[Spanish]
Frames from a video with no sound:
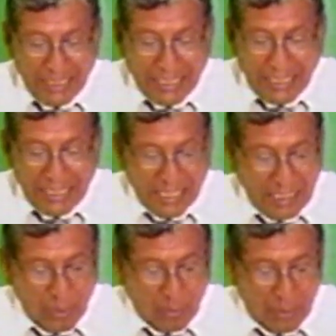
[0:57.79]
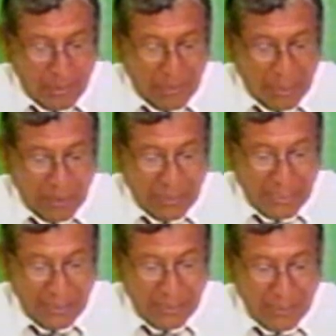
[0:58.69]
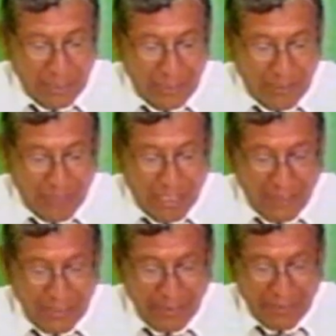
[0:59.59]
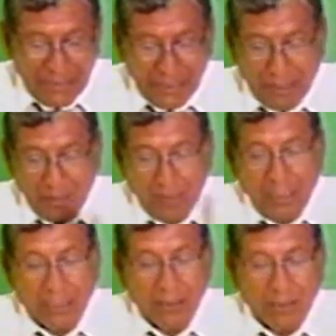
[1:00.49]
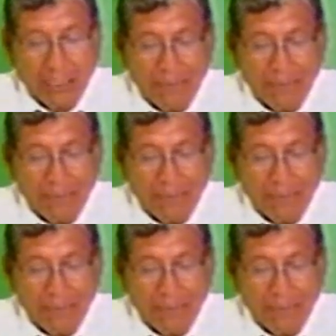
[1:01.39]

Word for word: y ha hecho que el mercado de taxi en Lima se abastezca con gas natural.